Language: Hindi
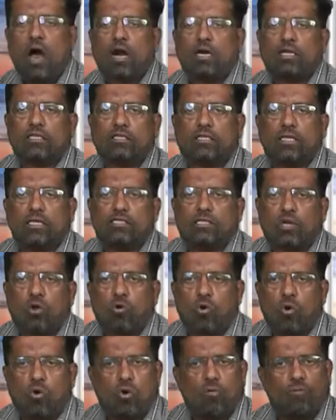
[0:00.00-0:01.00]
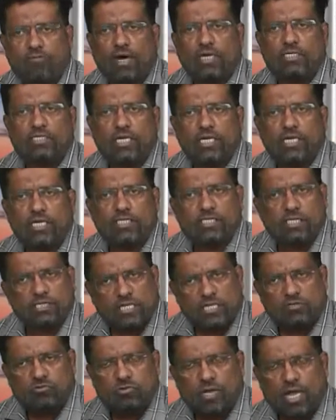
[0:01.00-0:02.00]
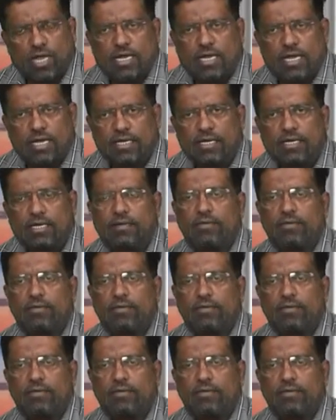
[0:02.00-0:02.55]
38 लोगों को फांसी की सजा सुनाई गई